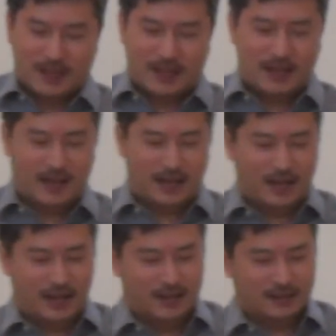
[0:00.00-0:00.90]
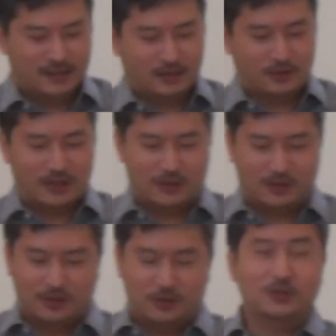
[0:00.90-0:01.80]
えー、その
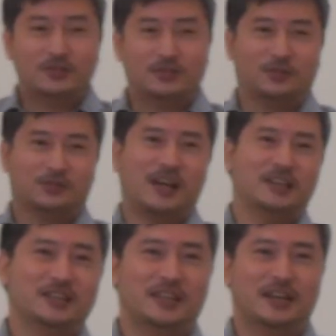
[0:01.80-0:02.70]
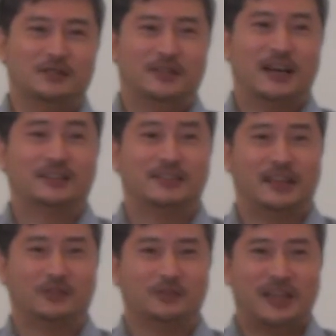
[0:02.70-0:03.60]
後唯一の社である男
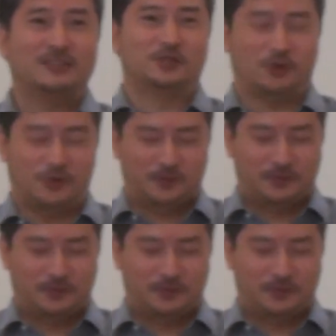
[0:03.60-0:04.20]
性の店長